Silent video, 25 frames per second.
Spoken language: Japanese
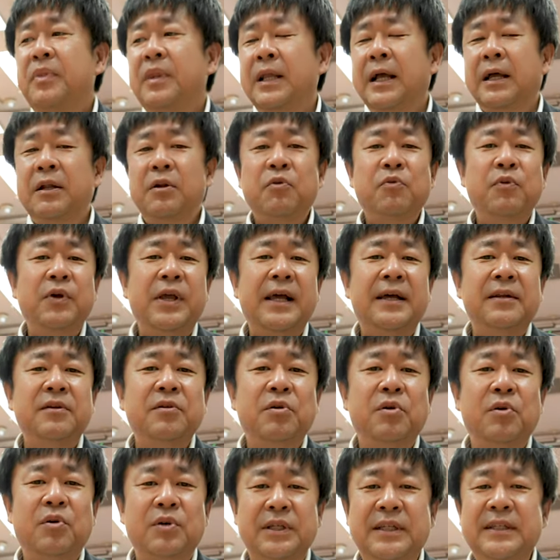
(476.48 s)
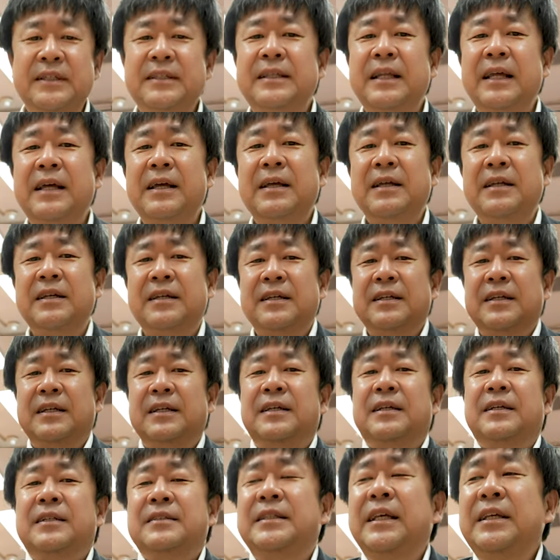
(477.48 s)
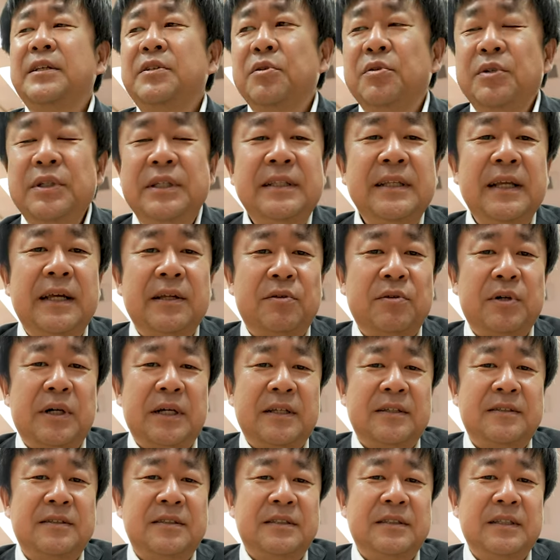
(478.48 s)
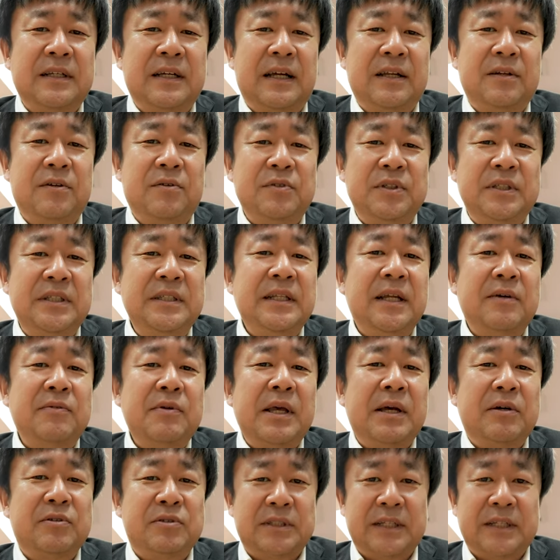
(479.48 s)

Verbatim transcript: あのウェアの方インナー専用インナーとかあのインナーウェアを